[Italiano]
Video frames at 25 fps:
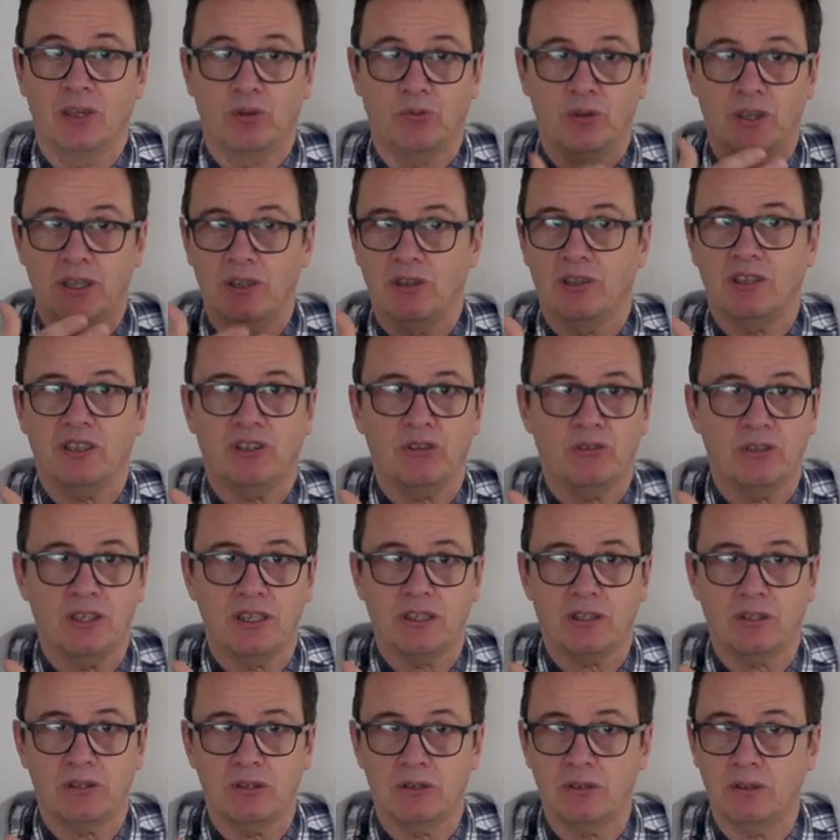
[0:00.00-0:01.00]
quello che ti ho
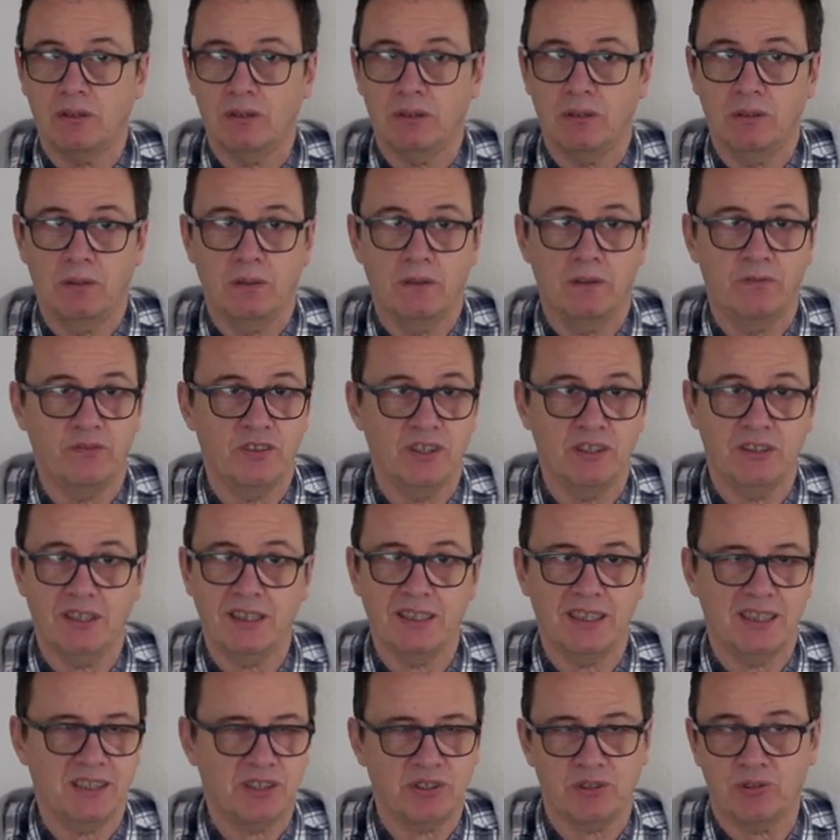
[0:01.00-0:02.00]
detto fino
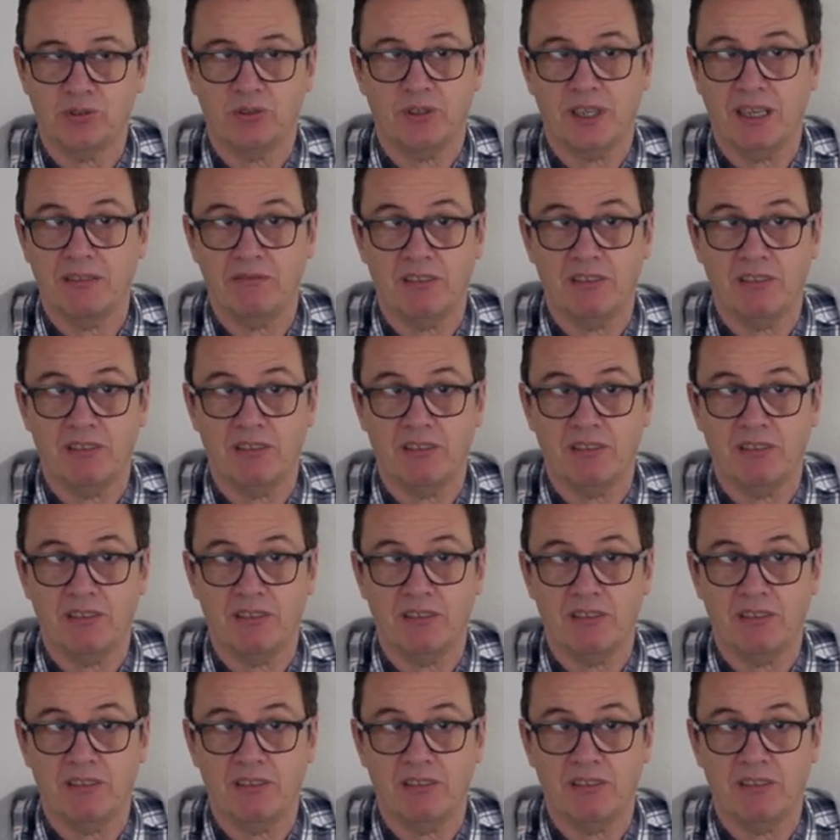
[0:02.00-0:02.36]
adesso non è